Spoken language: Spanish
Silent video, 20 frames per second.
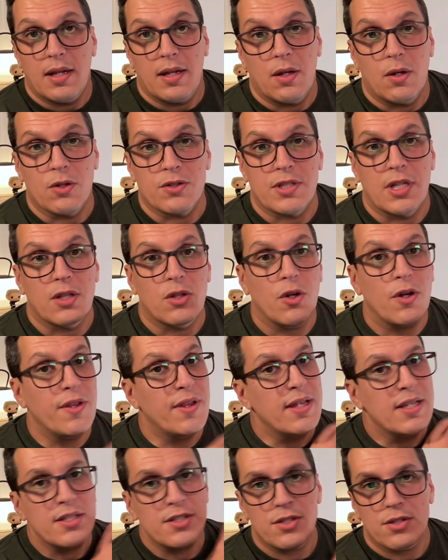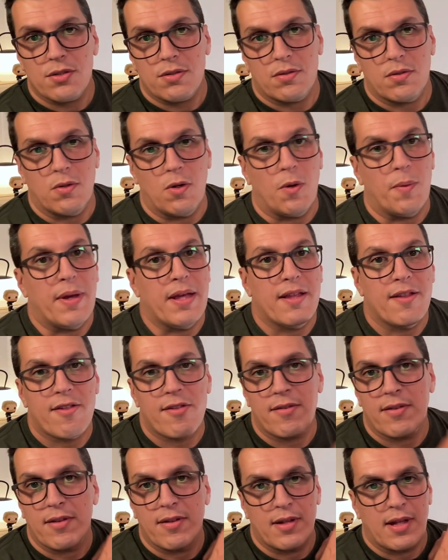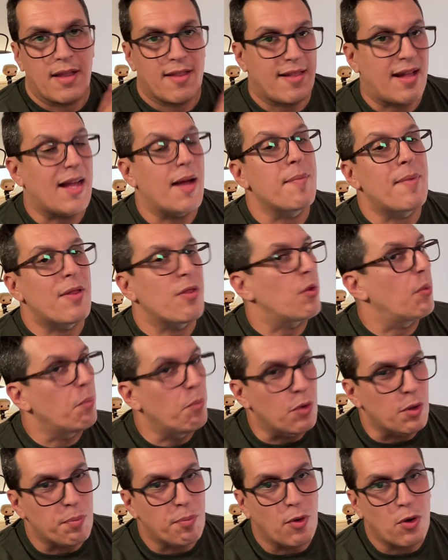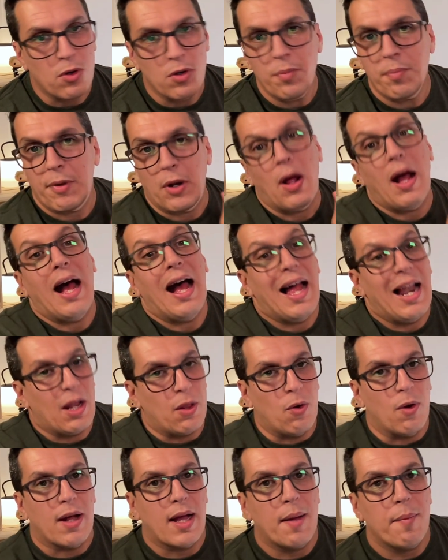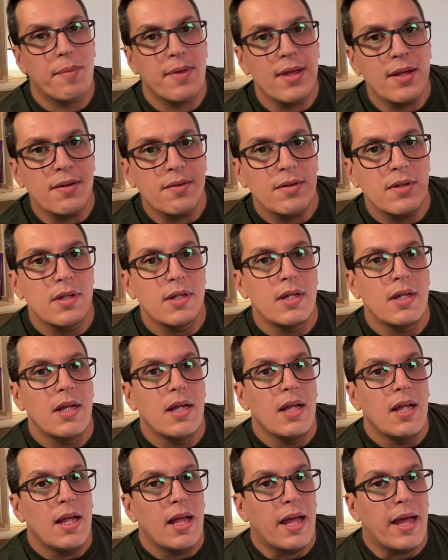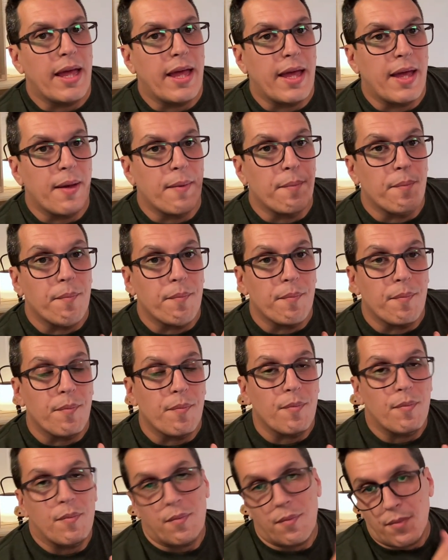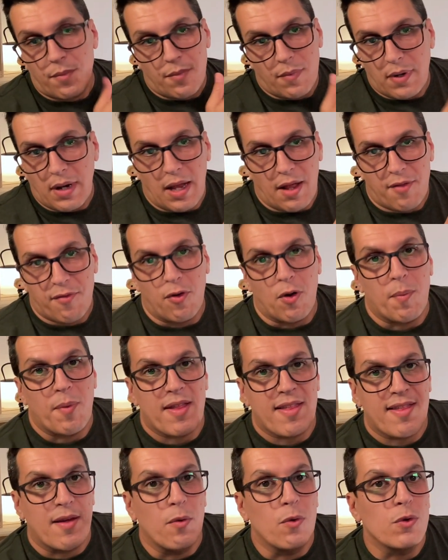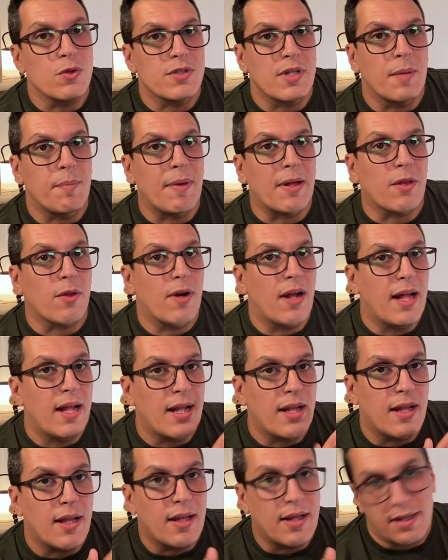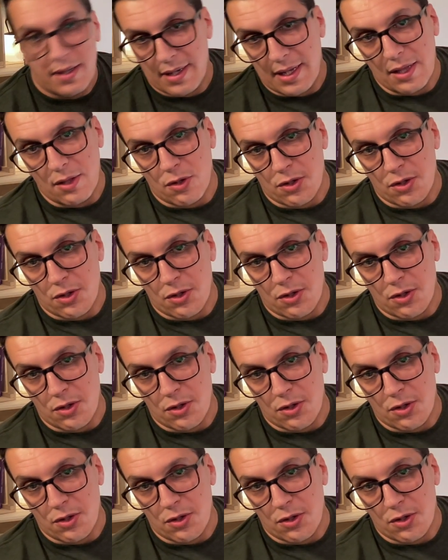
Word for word: Los deltoides, como veis, está cambiando muy poco, pero algo cambia. Em, las formas de U del pectoral, del